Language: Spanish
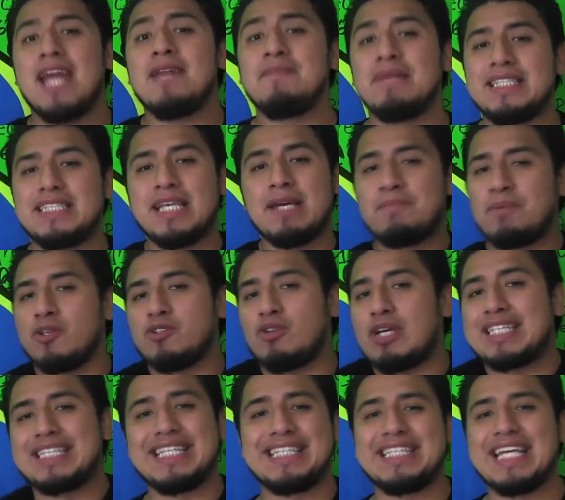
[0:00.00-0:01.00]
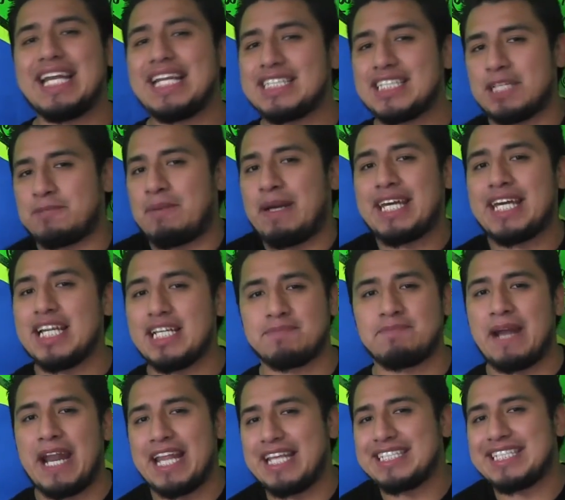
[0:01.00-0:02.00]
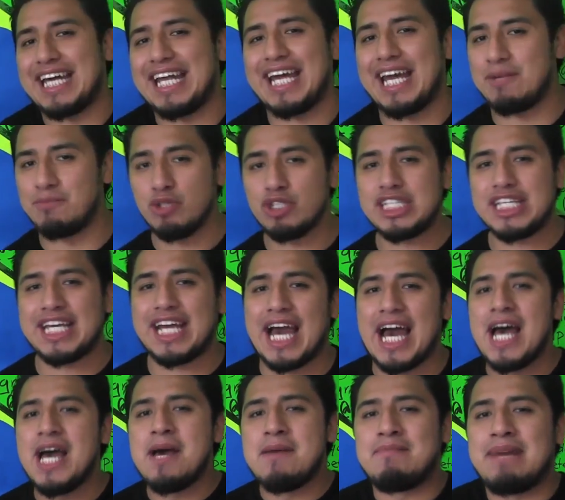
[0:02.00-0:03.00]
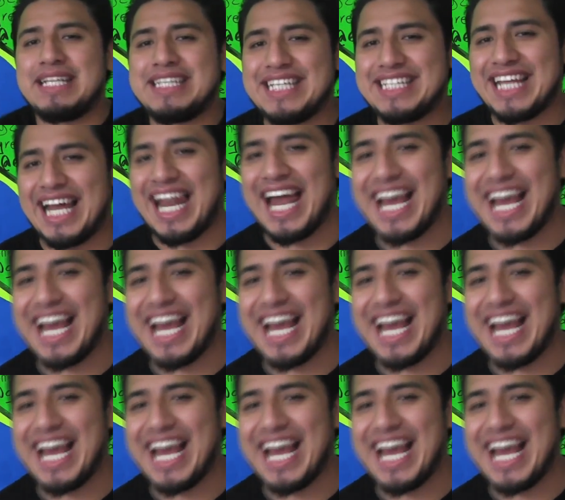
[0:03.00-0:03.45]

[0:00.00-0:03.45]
En mis tiempos no existían esas páginas para descargar música, matita